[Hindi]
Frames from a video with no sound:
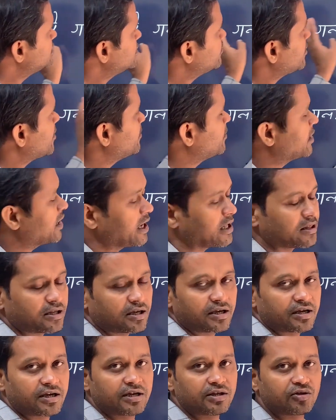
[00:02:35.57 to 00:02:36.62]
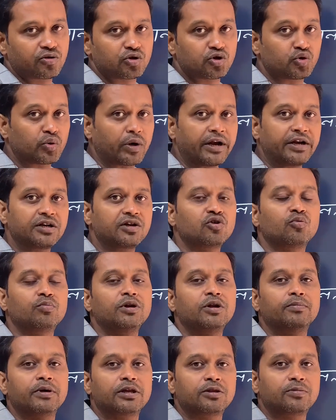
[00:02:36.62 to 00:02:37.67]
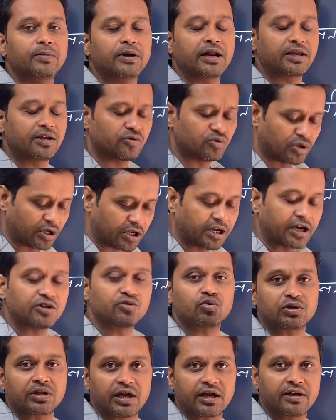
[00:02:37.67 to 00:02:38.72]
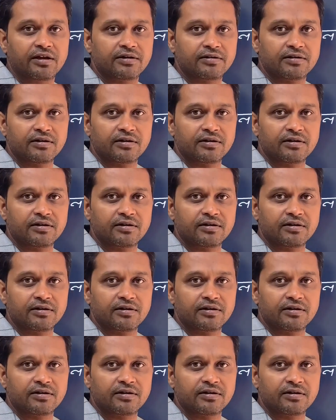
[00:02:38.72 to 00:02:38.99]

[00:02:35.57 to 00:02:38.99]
जब आप बनाते हैं तो ज्वाइंट नॉमनी मत बनाइए दिक्कत होता है